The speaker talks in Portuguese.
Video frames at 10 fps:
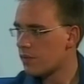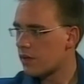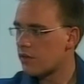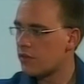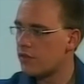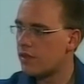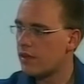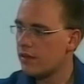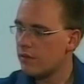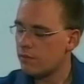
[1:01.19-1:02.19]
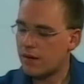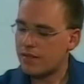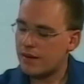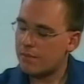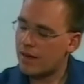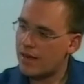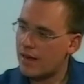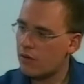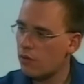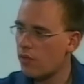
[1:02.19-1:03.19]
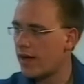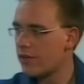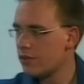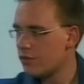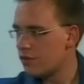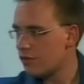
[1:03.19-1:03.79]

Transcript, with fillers: que a gente tem para trabalhar com dados